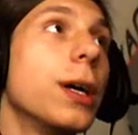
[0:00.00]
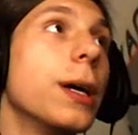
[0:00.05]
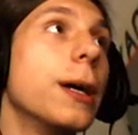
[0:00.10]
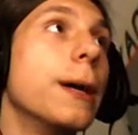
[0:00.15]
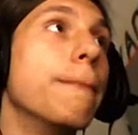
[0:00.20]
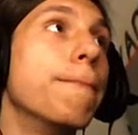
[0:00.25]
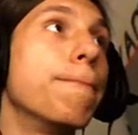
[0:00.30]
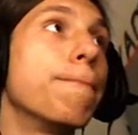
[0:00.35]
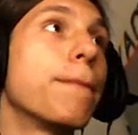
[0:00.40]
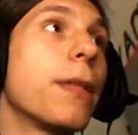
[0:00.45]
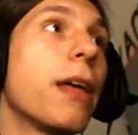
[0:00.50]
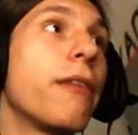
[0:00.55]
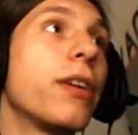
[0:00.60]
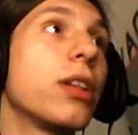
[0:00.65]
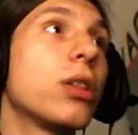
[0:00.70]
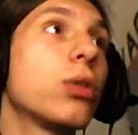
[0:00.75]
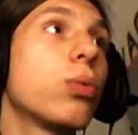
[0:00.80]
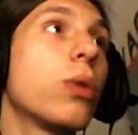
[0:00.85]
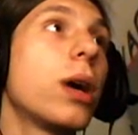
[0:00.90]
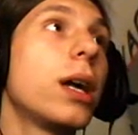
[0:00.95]
Um,
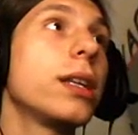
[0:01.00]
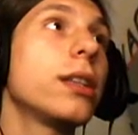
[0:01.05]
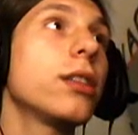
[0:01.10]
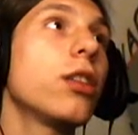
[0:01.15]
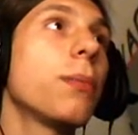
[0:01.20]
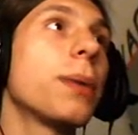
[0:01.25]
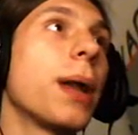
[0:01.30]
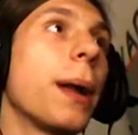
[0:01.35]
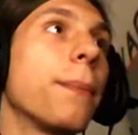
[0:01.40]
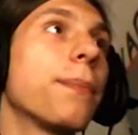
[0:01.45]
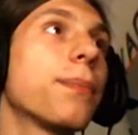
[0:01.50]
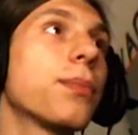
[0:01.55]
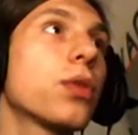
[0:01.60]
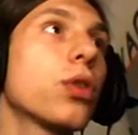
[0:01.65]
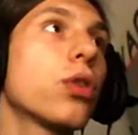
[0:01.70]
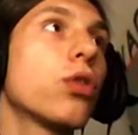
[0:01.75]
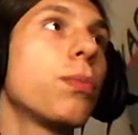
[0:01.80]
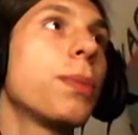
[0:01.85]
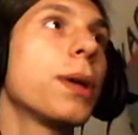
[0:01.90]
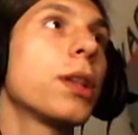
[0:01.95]
ewentualnie, dobra,
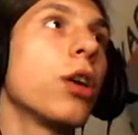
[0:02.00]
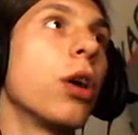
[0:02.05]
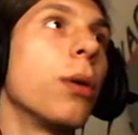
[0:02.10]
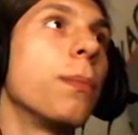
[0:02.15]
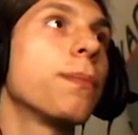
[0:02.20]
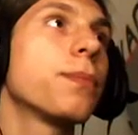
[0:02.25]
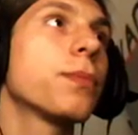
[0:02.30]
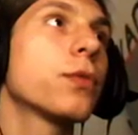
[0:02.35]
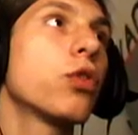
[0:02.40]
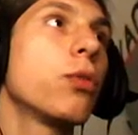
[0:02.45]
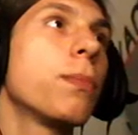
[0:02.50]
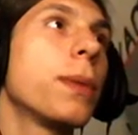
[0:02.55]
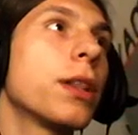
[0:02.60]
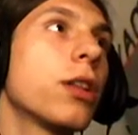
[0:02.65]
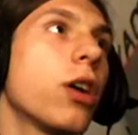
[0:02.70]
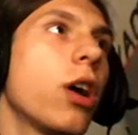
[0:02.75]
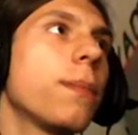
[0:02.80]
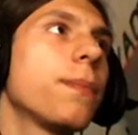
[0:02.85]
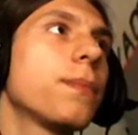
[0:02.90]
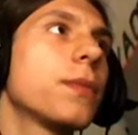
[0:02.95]
to kupię to. Kupię
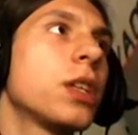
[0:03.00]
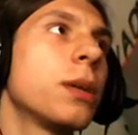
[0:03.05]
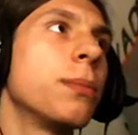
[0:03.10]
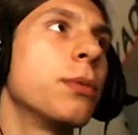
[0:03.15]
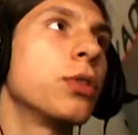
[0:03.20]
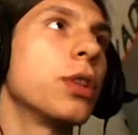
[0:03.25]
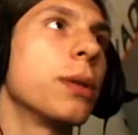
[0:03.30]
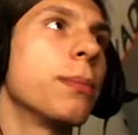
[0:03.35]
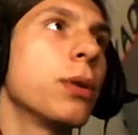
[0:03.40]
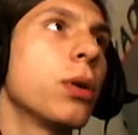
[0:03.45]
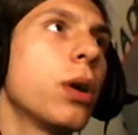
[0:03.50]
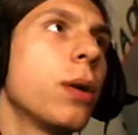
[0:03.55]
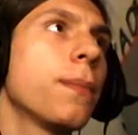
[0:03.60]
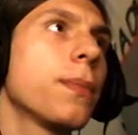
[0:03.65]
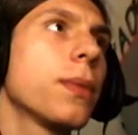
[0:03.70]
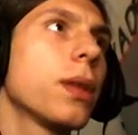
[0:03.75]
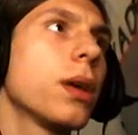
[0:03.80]
to, żeby już nie było.